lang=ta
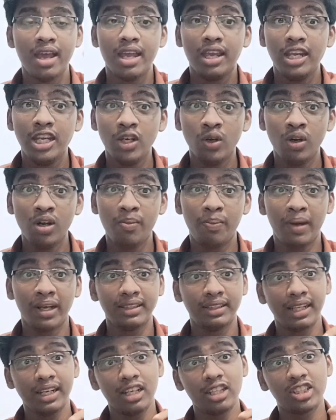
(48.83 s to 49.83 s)
இன்னொன்று
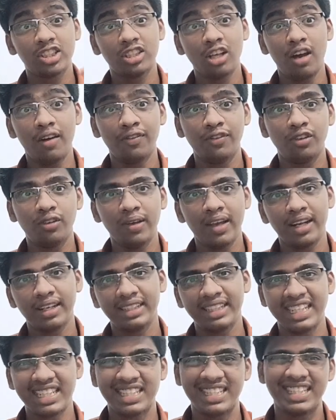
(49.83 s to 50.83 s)
பார்த்தீங்கன்னா சாஃப்ட்வேர்
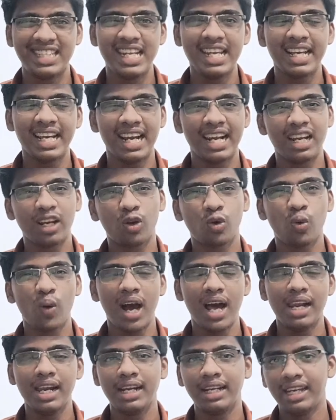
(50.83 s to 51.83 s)
டெஸ்டிங் அண்ட்
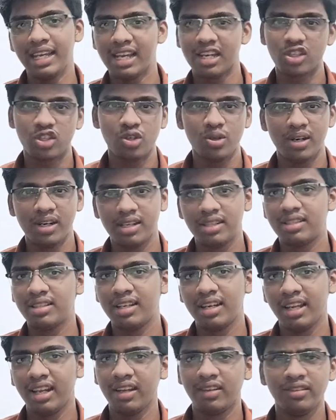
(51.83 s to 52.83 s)
குவாலிட்டி
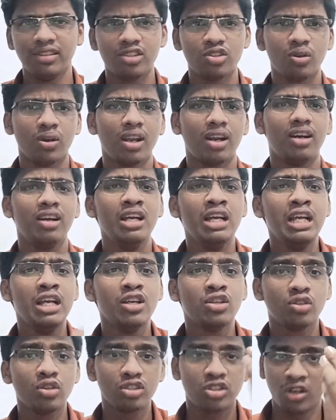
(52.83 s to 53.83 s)
அஷூரன்ஸ்ன்னு நீங்கள் வந்து சொல்லலாம்
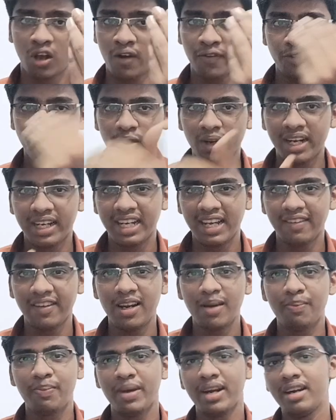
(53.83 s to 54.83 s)
ஸோ சாஃப்ட்வேர்
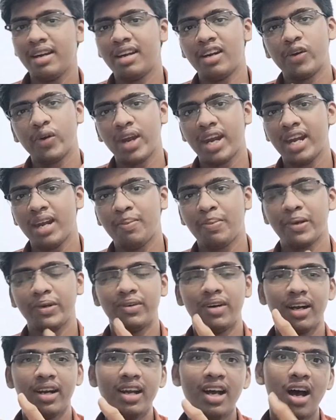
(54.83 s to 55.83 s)
டெவலப்பருன்றவங்க என்ன
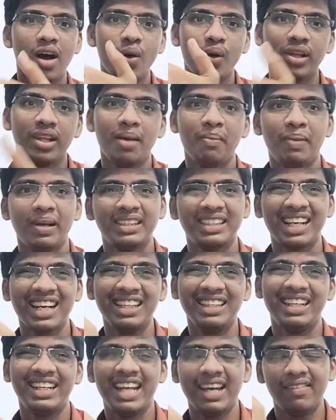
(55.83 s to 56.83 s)
பண்ணுவாங்கன்னா அவங்க தான் பார்த்தீங்கன்னா
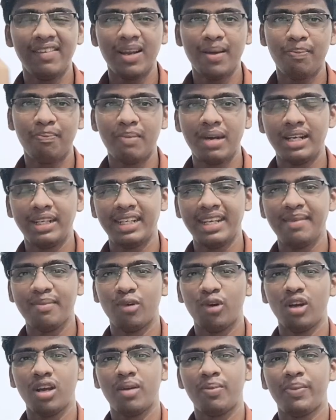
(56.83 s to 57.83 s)
இந்த டெவலப்மெண்ட்
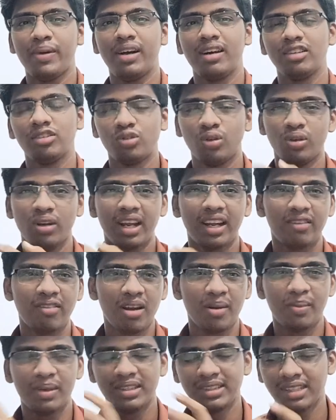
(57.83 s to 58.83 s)
டீமோட இருப்பாங்க ஸோ
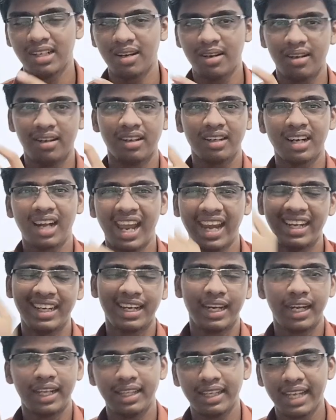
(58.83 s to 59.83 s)
ரெக்குயர்மெண்ட்ஸ்லாம் கிளைண்ட்
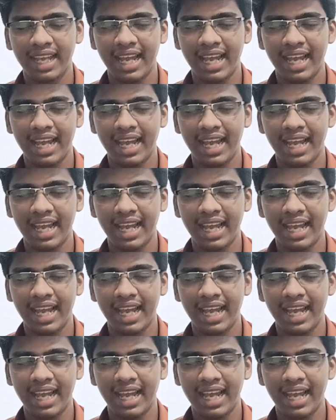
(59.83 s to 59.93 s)
கிட்டேருந்து